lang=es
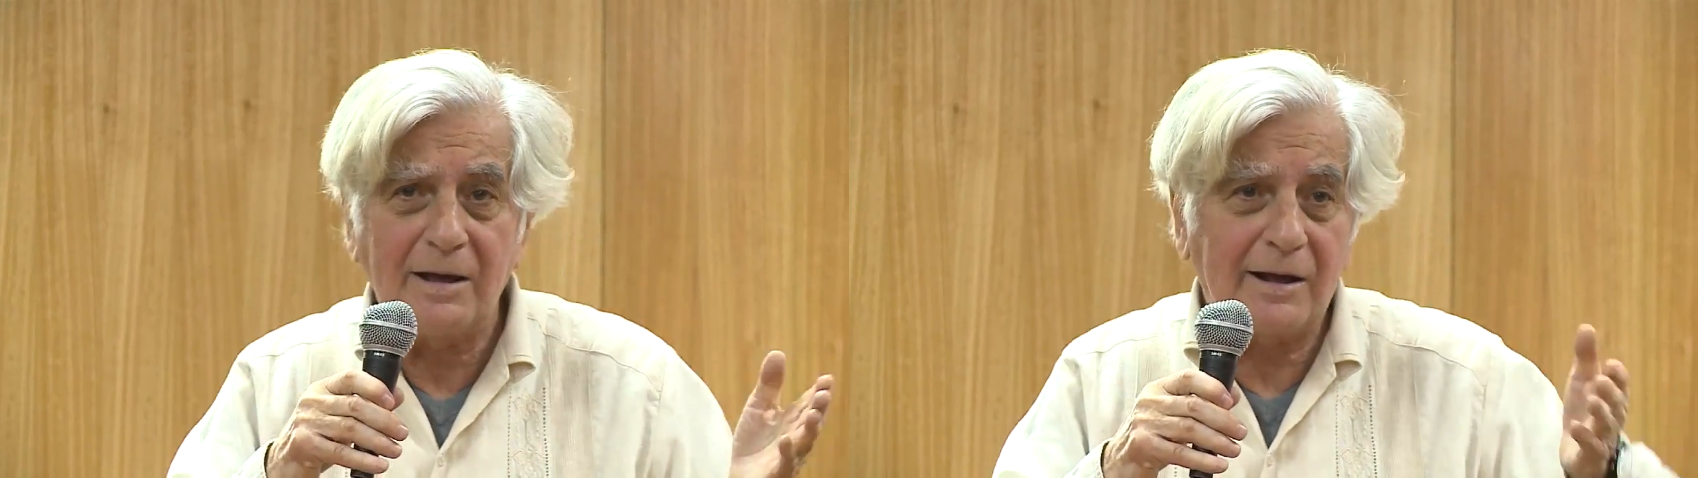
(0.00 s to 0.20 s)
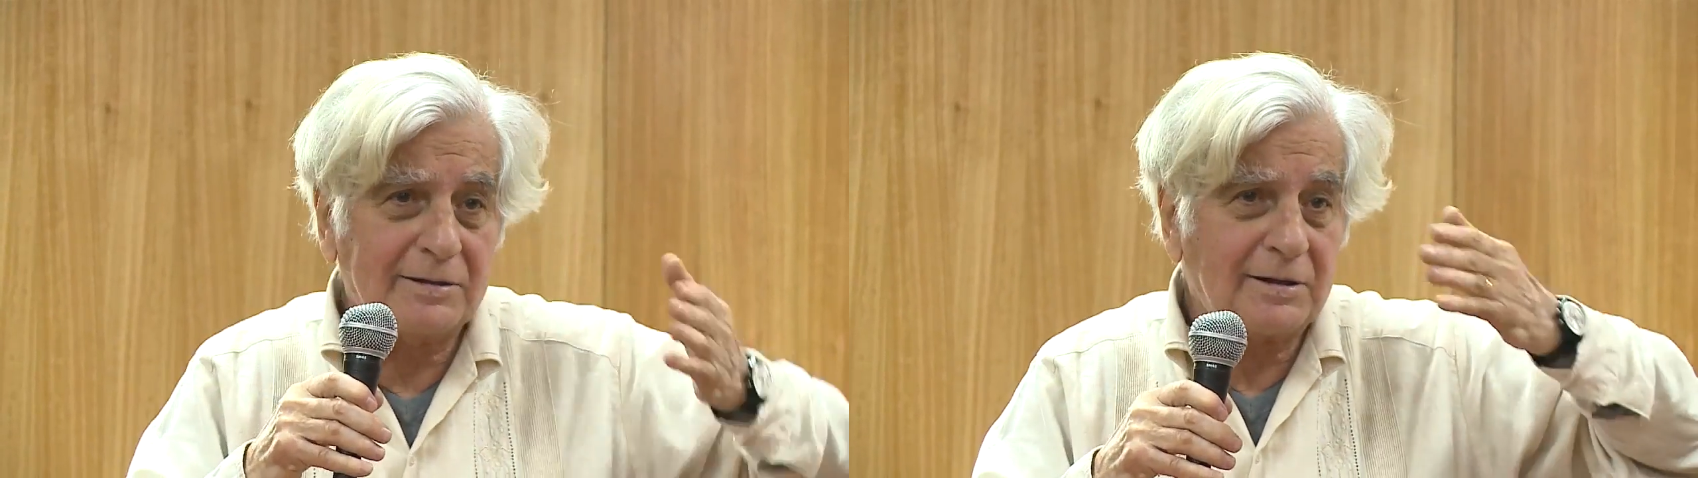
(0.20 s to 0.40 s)

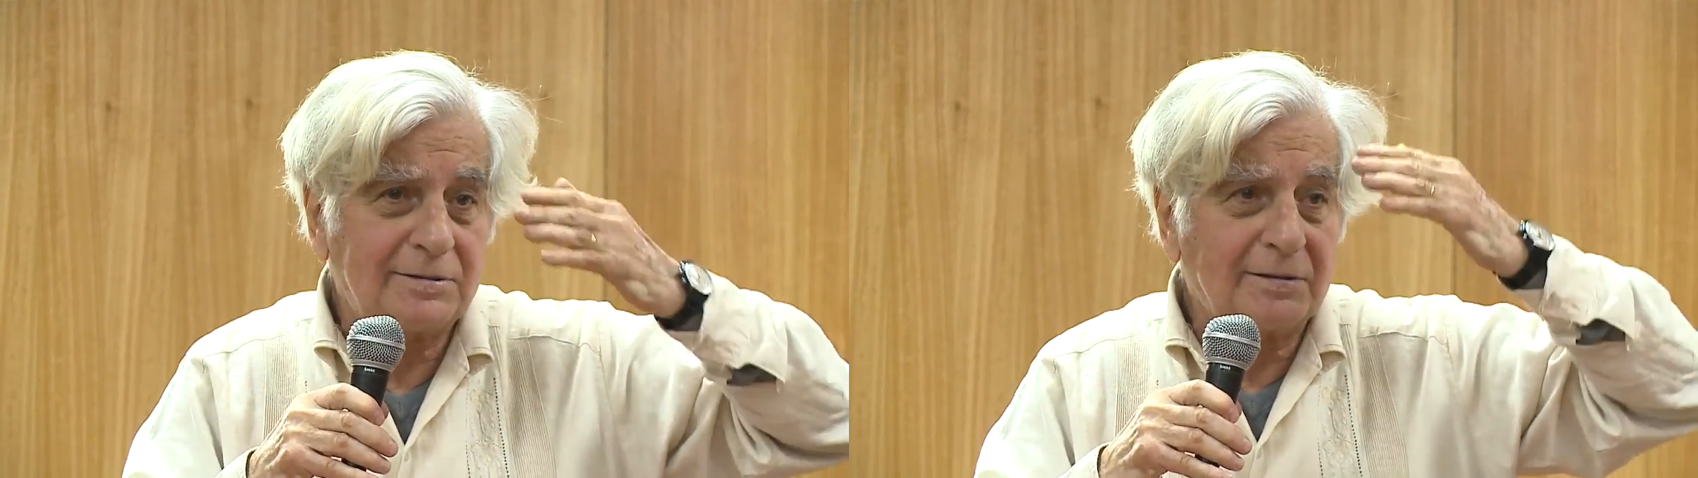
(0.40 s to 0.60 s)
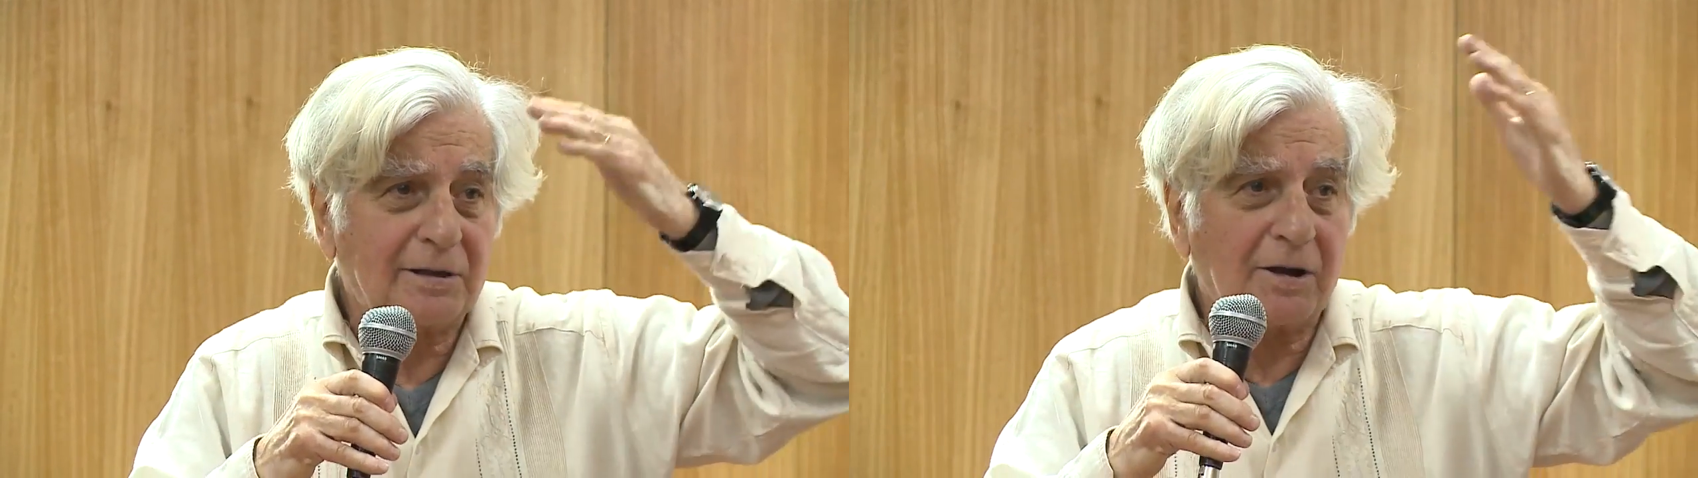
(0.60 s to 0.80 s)
y que se
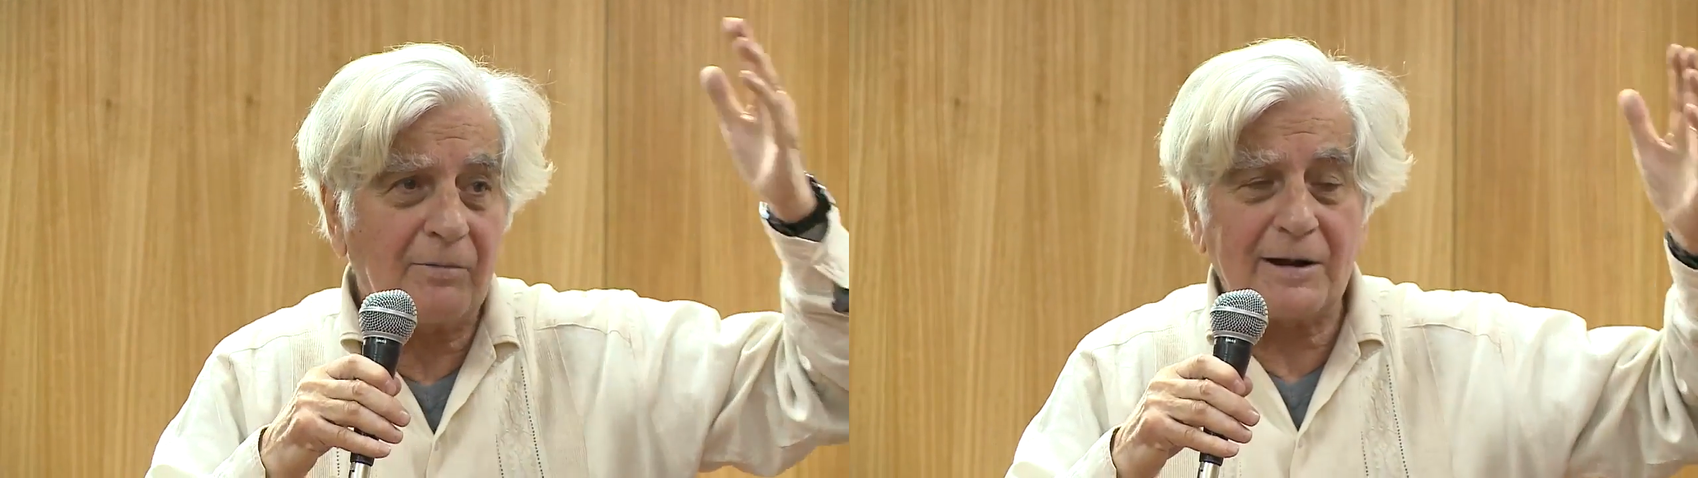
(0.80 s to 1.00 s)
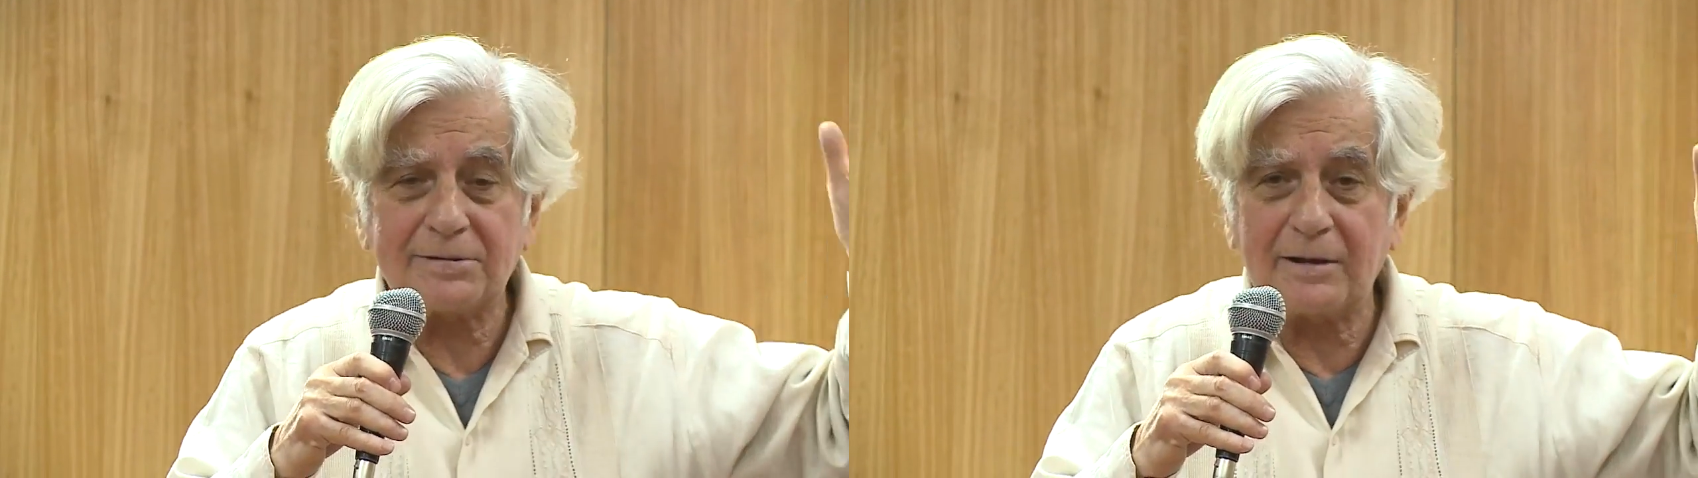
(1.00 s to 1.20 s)
sienten que
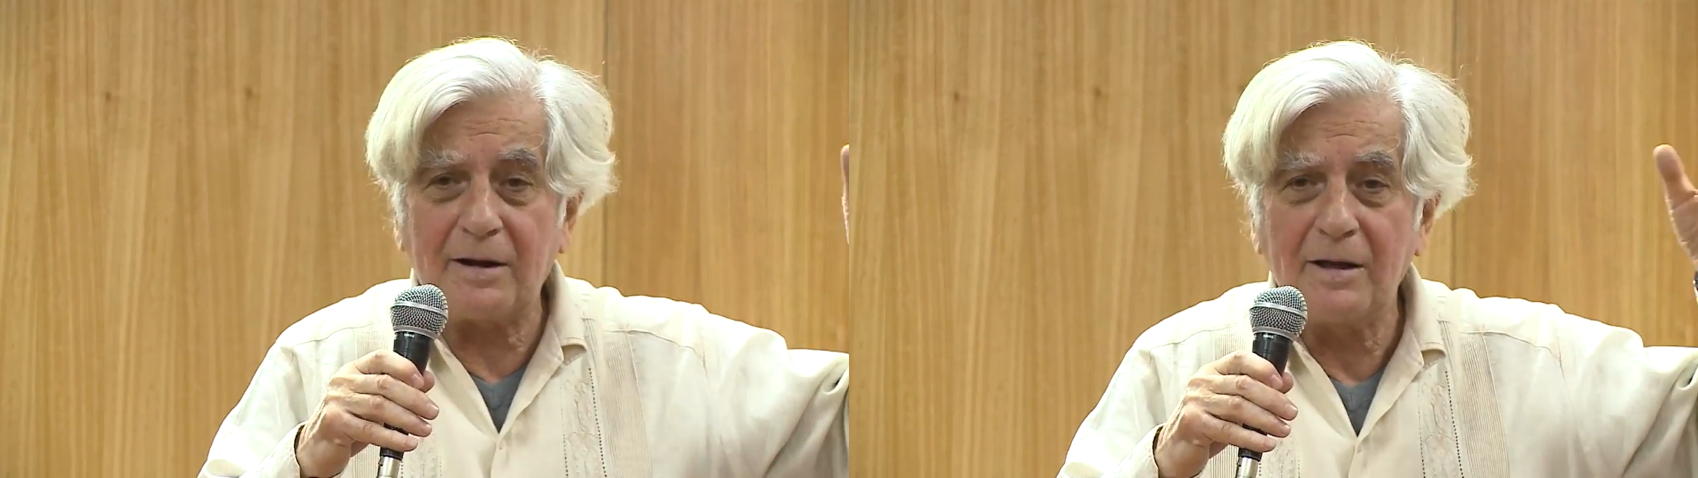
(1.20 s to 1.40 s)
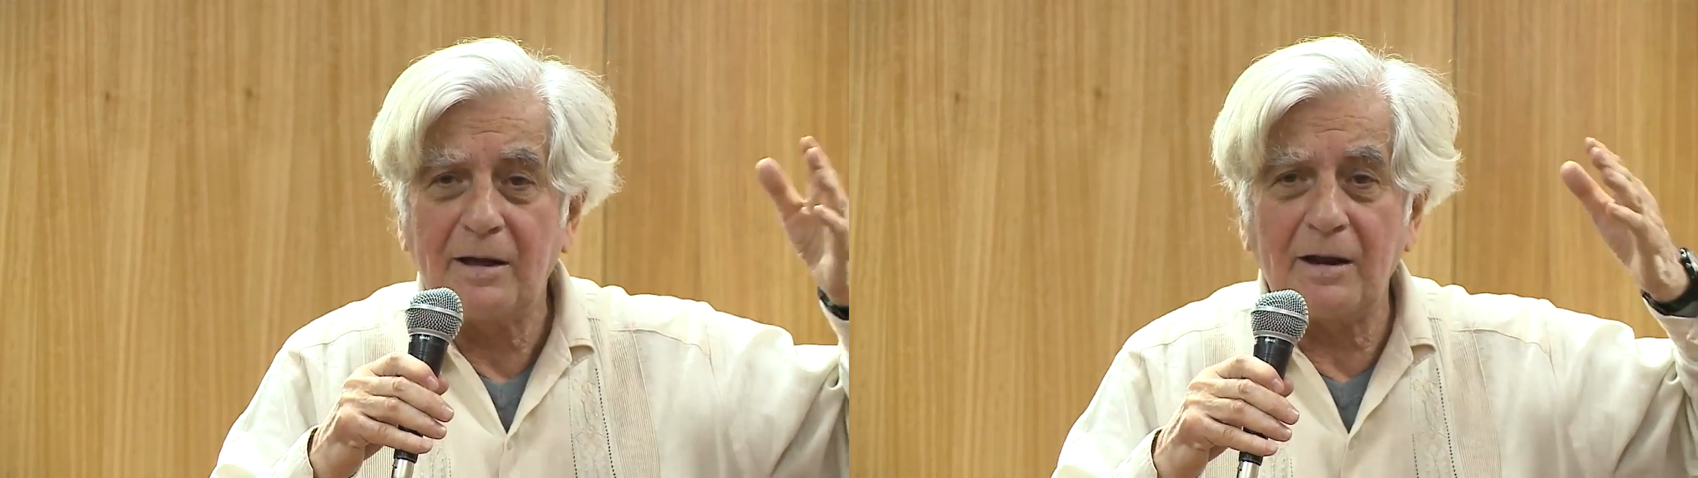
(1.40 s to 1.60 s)
van a
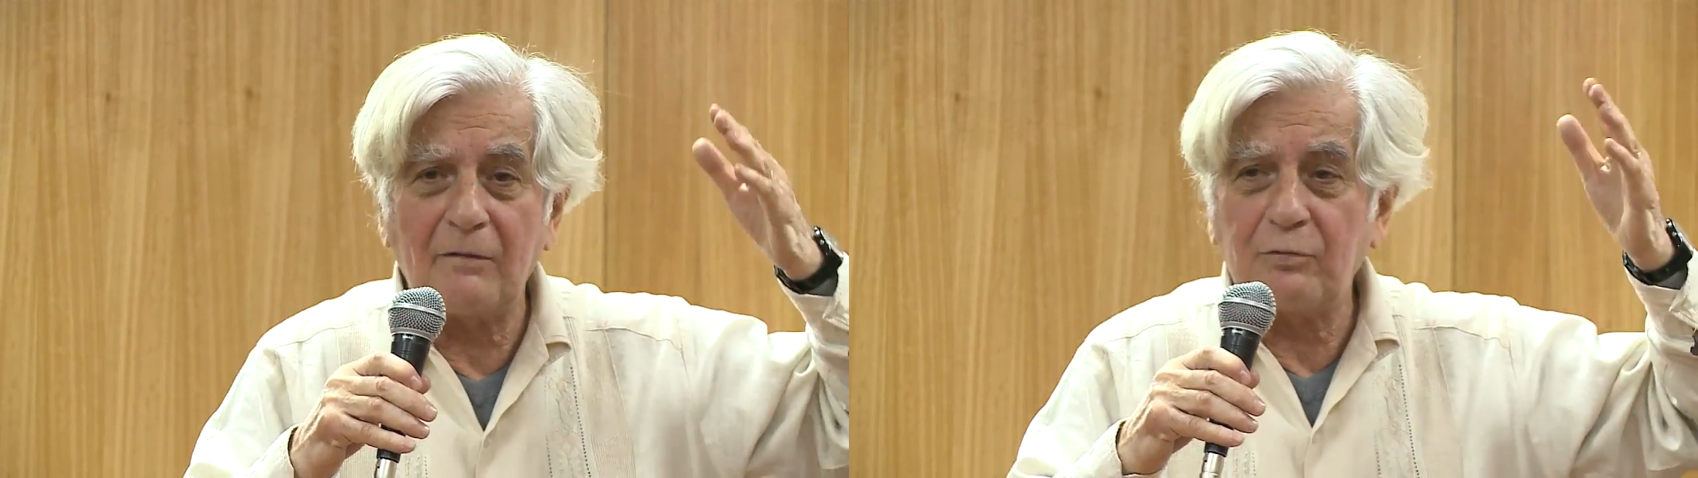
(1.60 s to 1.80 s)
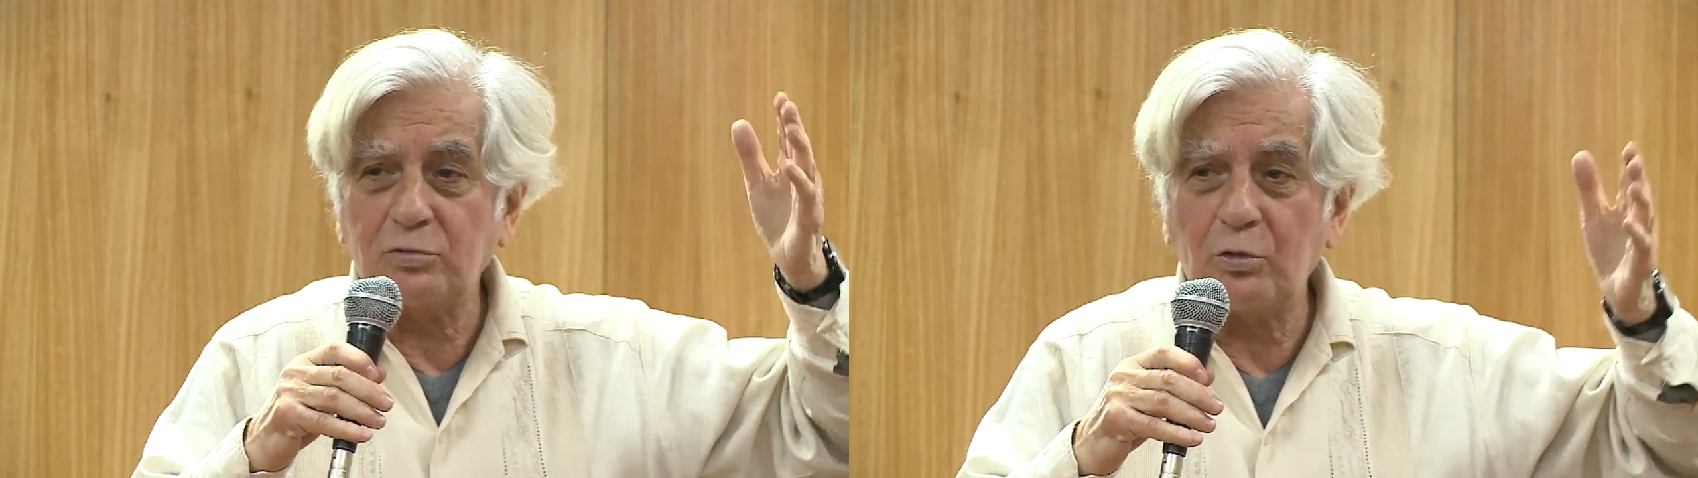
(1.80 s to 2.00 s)
ser en
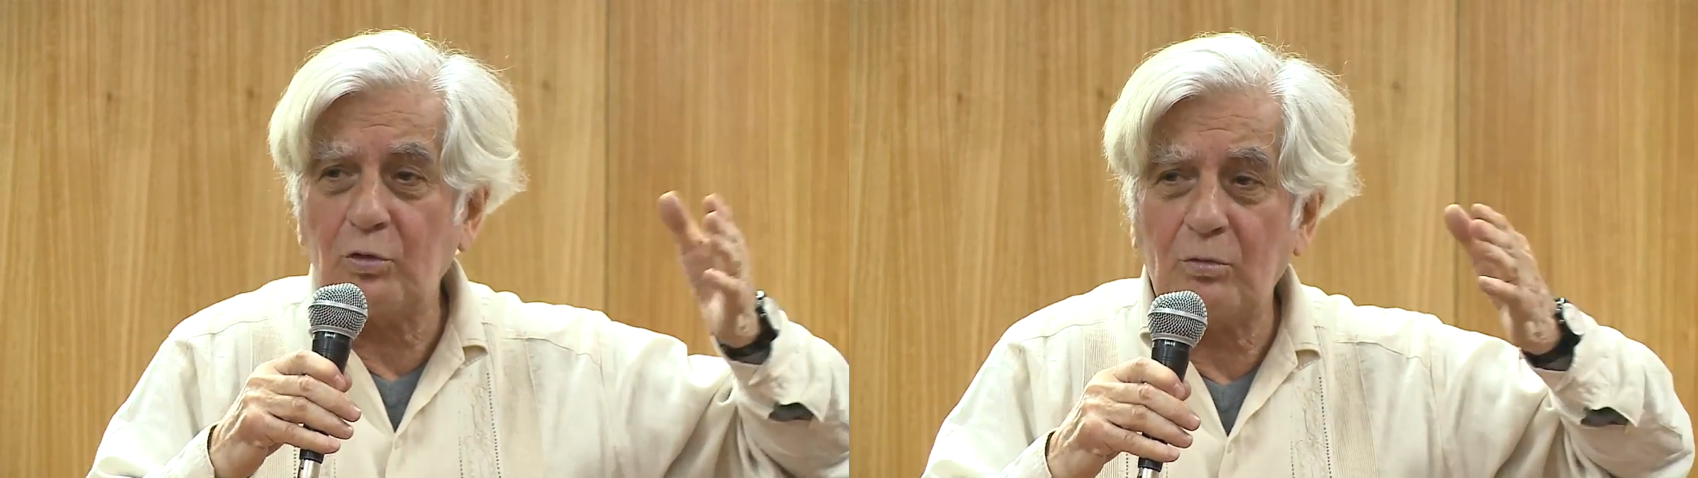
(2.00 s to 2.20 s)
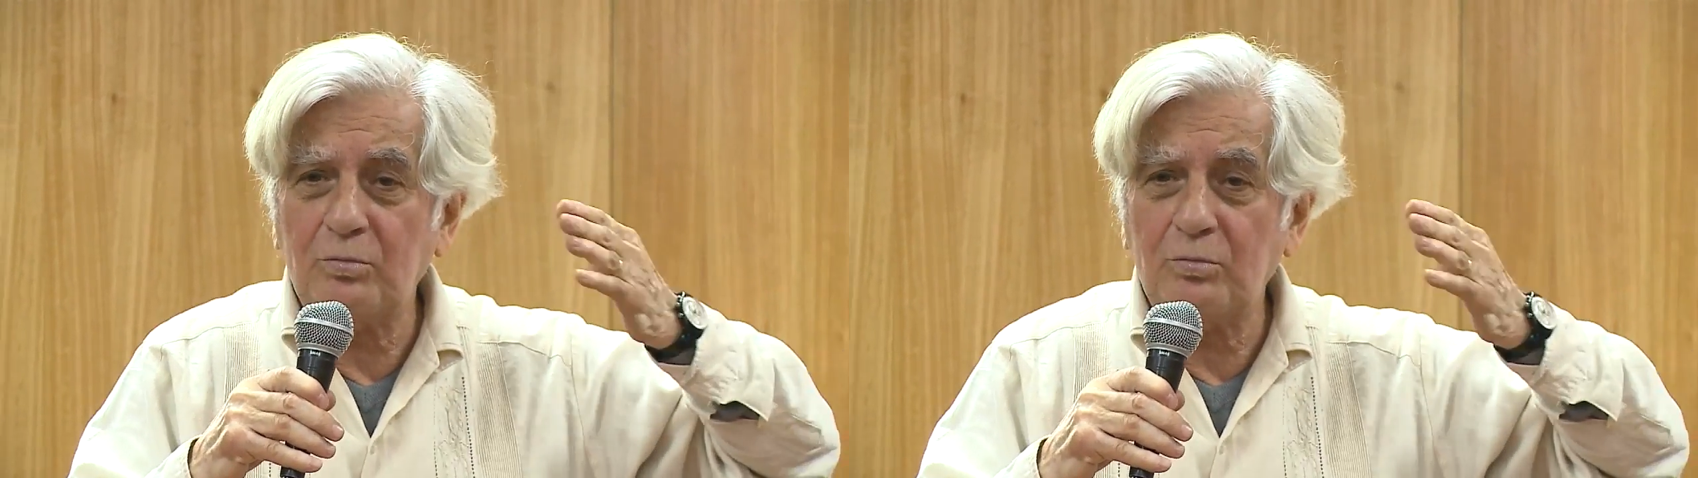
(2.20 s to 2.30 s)
el futuro,